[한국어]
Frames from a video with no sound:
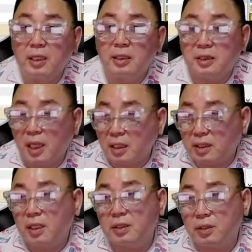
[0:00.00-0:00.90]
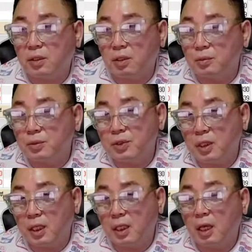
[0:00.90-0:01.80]
차트에서
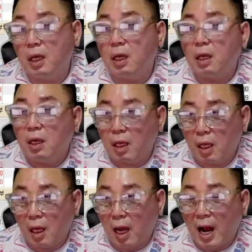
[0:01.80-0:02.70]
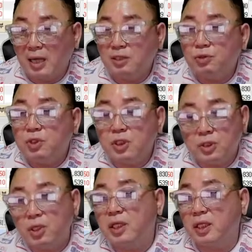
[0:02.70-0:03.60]
여러분들이 알 수
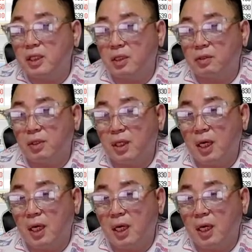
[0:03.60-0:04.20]
있어야 된다는 거야.